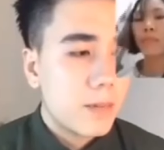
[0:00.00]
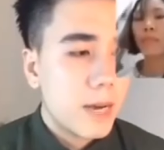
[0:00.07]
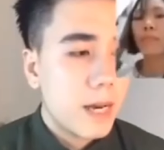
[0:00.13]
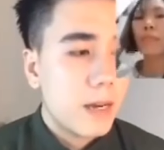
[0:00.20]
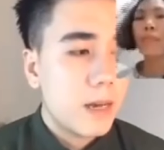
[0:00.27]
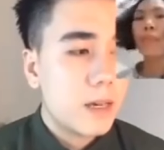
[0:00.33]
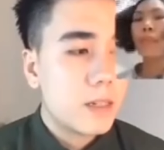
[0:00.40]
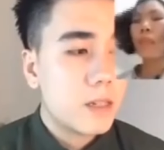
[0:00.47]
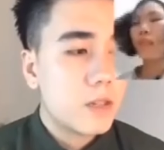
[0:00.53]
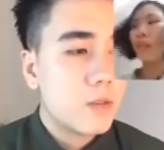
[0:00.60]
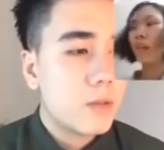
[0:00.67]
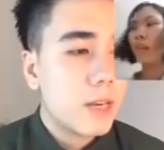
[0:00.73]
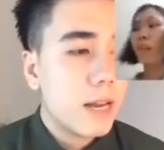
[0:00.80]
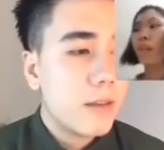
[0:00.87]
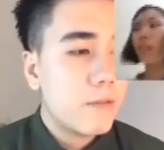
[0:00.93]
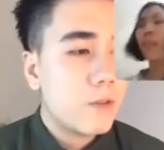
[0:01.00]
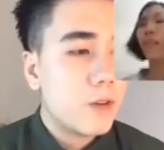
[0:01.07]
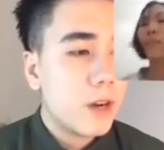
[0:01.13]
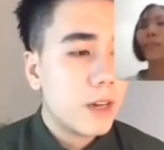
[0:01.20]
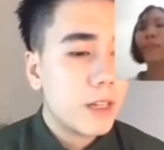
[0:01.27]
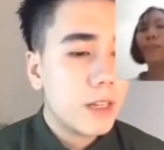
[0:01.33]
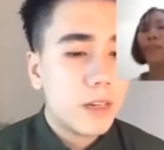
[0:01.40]
bạn uh, sử dụng cái lá
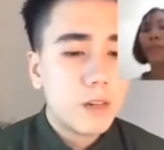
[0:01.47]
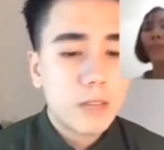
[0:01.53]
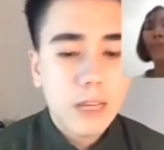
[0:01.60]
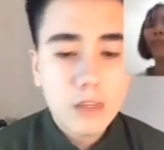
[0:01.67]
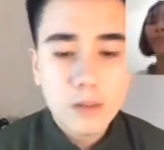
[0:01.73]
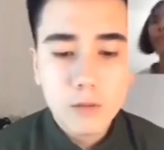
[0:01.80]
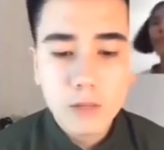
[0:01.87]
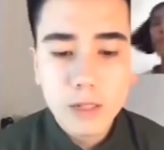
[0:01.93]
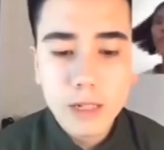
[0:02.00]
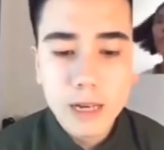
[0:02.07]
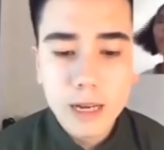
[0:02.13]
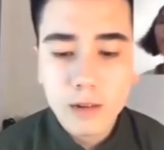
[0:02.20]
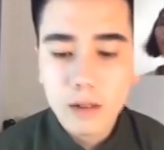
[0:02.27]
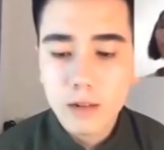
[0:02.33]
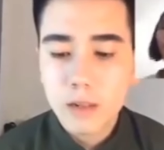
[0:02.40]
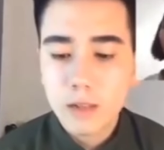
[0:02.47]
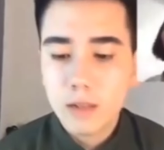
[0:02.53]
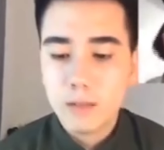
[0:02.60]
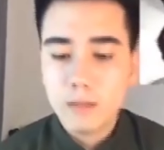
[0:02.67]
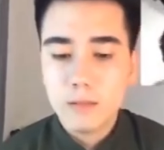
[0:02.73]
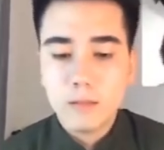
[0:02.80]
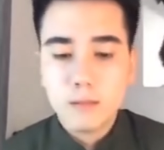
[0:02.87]
phù đó thì nó có tác dụng như thế nào
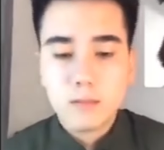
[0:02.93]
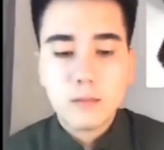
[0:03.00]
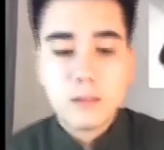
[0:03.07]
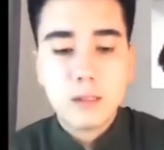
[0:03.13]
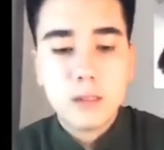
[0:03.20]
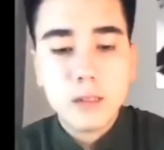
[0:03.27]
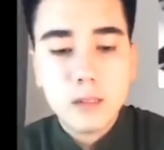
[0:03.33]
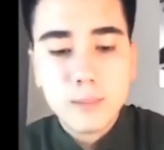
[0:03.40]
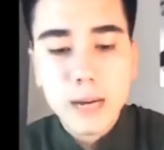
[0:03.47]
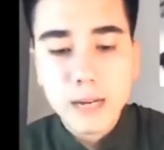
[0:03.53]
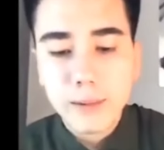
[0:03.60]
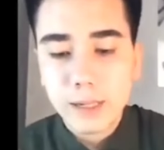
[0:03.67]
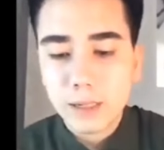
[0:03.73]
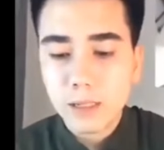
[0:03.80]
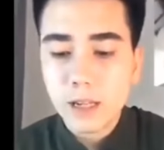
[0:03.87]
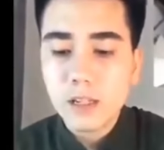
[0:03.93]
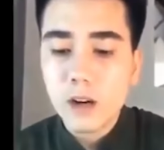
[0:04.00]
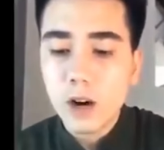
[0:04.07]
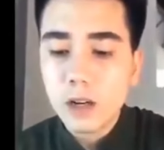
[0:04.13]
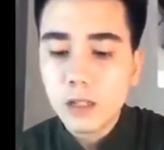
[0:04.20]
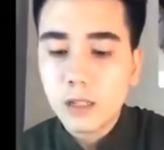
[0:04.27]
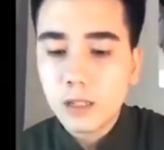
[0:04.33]
ừ, bạn bạn thấy Nghĩa
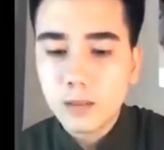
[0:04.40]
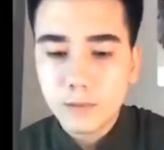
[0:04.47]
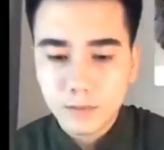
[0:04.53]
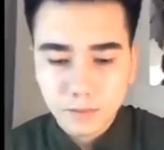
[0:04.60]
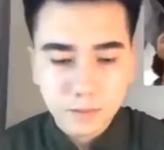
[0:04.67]
là